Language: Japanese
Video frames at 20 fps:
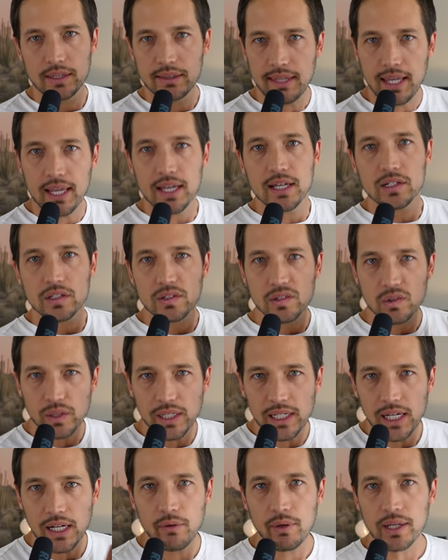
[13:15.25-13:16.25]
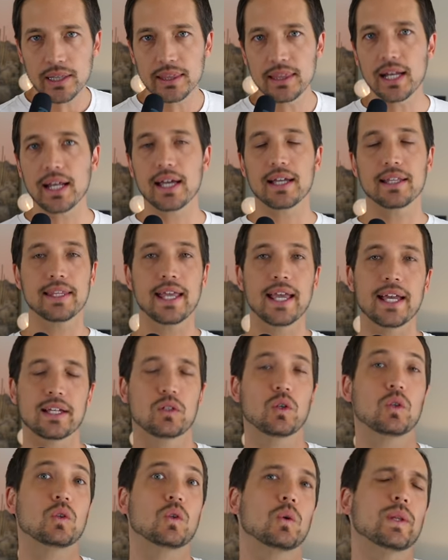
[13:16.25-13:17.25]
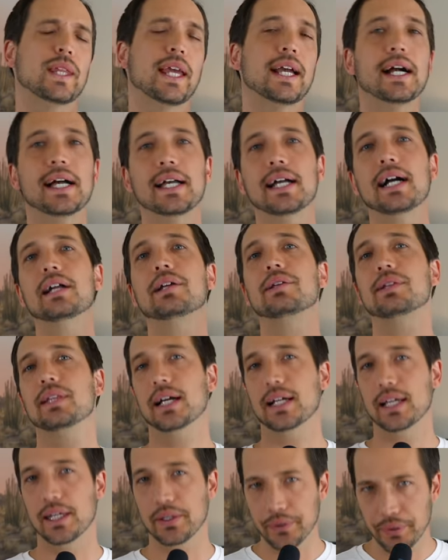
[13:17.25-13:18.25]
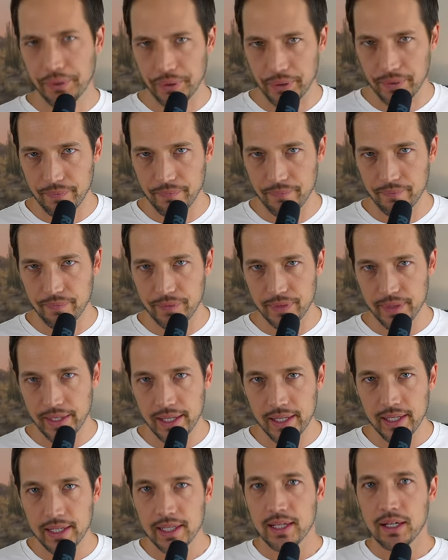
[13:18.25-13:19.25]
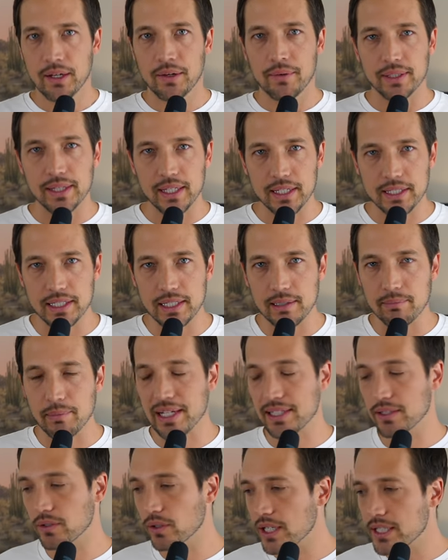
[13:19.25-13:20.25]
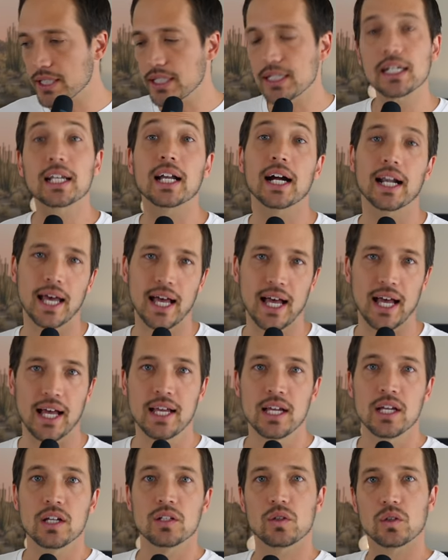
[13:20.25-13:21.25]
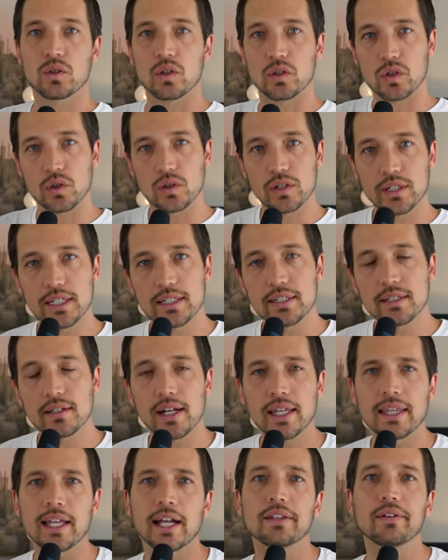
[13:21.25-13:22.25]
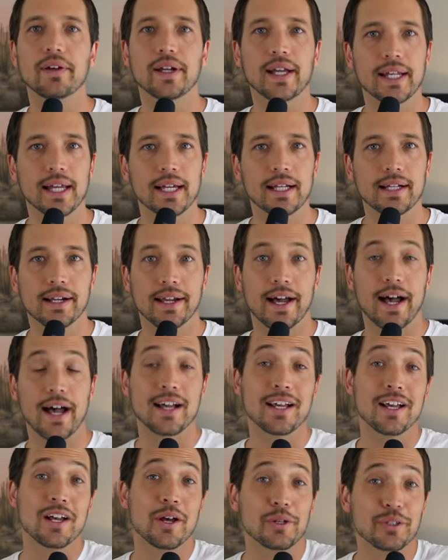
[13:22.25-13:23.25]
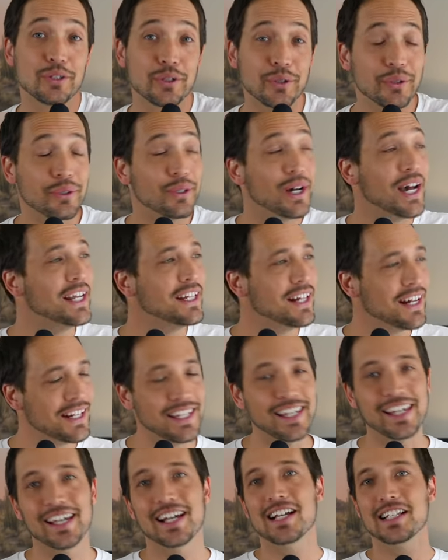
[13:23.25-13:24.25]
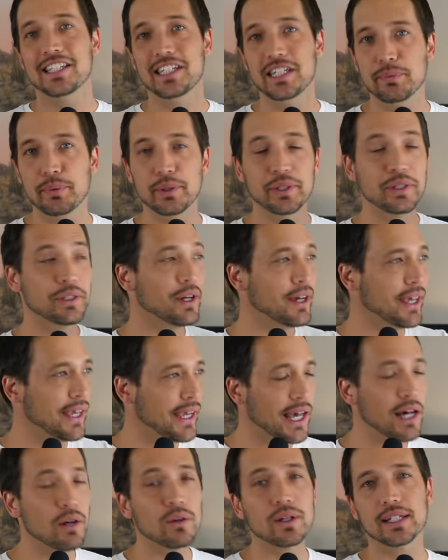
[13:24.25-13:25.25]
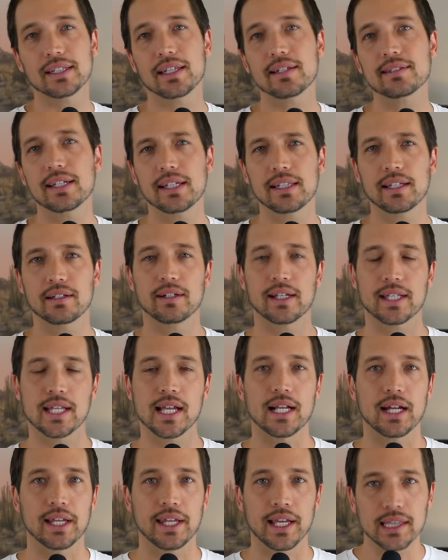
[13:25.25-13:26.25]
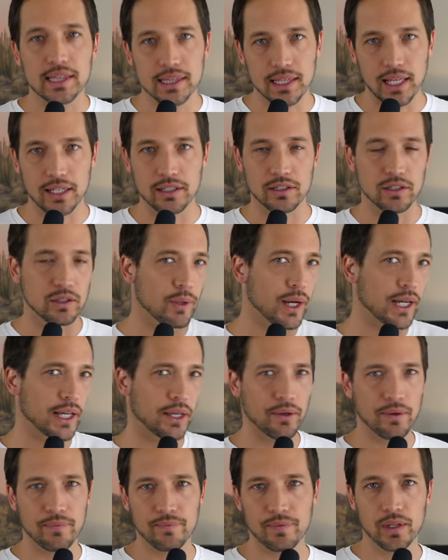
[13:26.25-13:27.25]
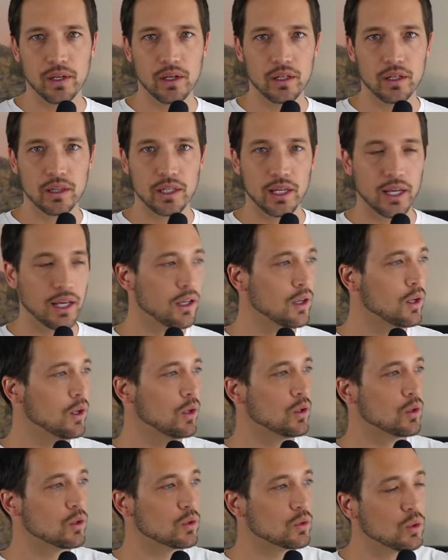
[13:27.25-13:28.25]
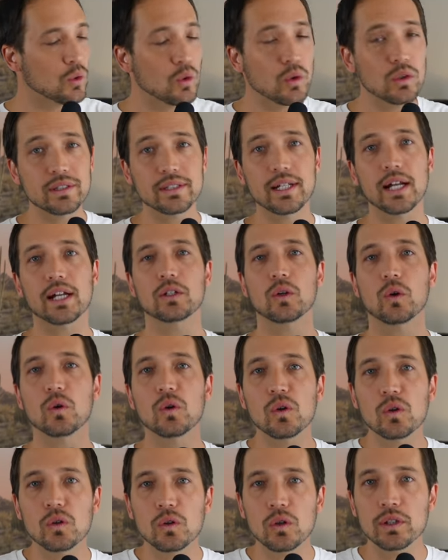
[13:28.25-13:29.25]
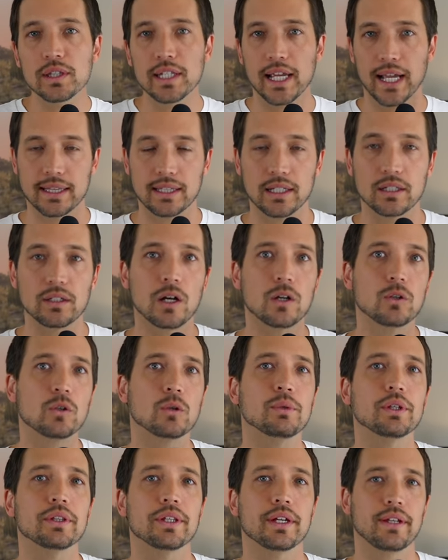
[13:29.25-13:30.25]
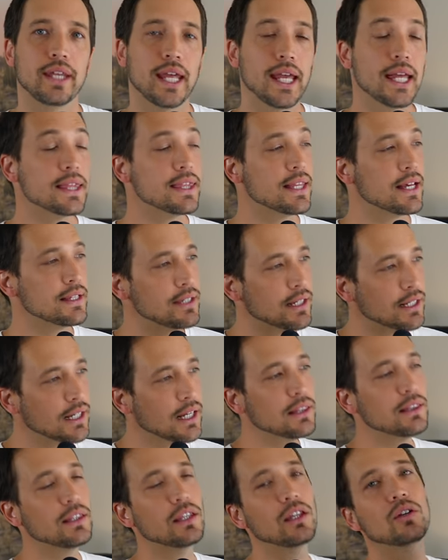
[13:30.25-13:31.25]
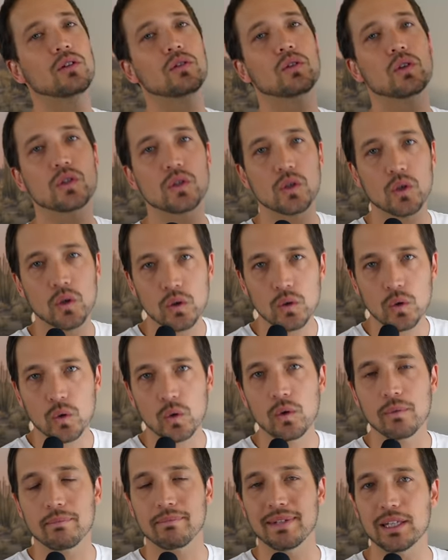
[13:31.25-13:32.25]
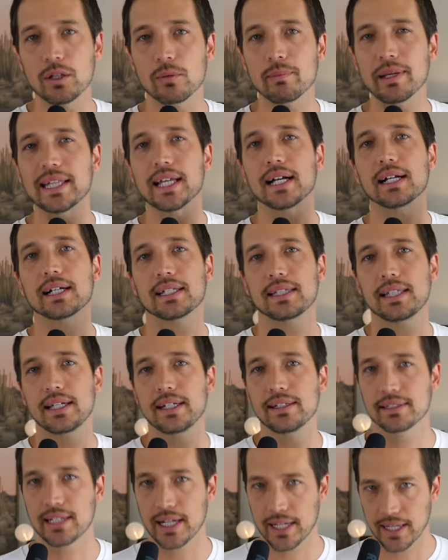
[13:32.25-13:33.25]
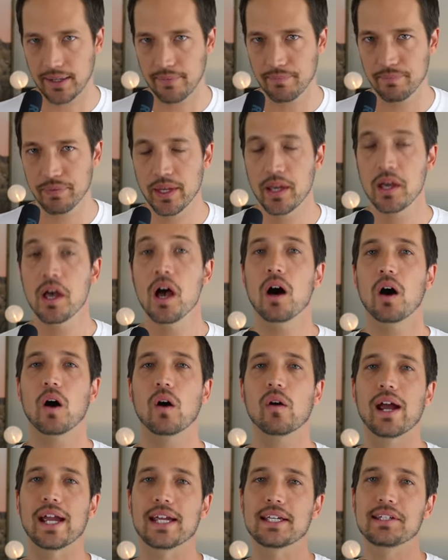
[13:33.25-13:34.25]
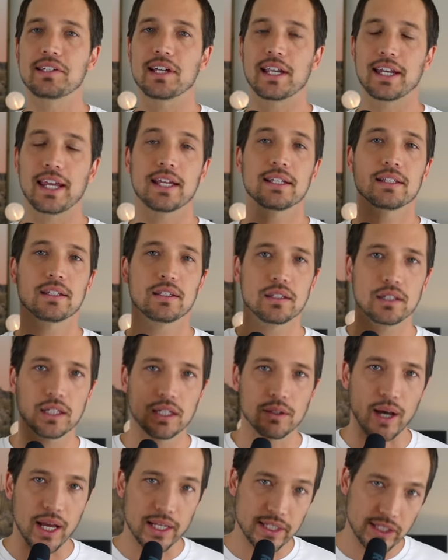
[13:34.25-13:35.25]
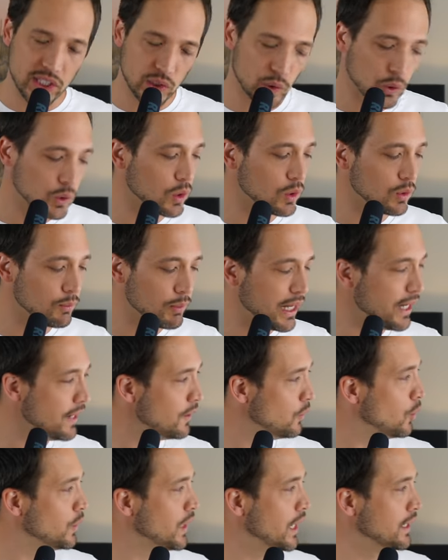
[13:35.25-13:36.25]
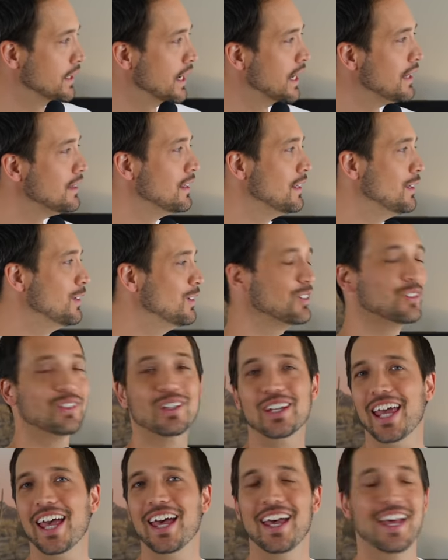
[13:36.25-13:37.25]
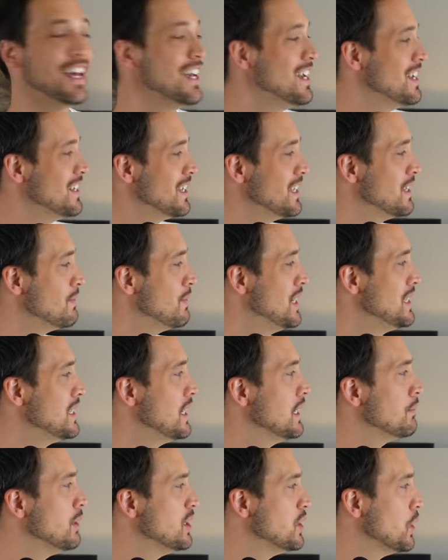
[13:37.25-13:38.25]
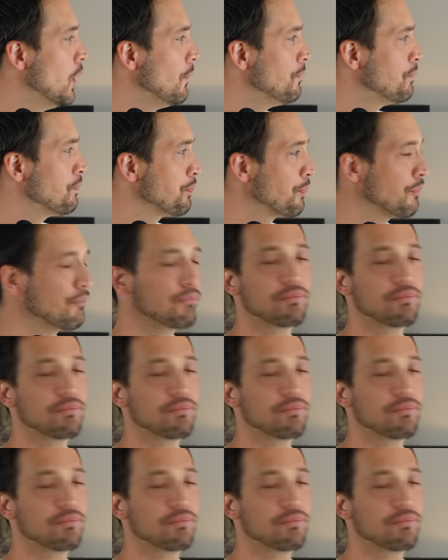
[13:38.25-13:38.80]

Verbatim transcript: で、それが終わったら、ねえ、ちょっとお願いがあるんだけど、ね、私今忙しいから、ちょっと食事作らないといけないから、その間に自分の部屋を片付けてくれないかなっていうわけよ。ね。そうしたら喜んでやってくれると思うんだよね。なぜかっていうと、その子を認めてあげているから。Alright. じゃあね、次は仕事の場合はどうなるかっていうことで説明していきましょ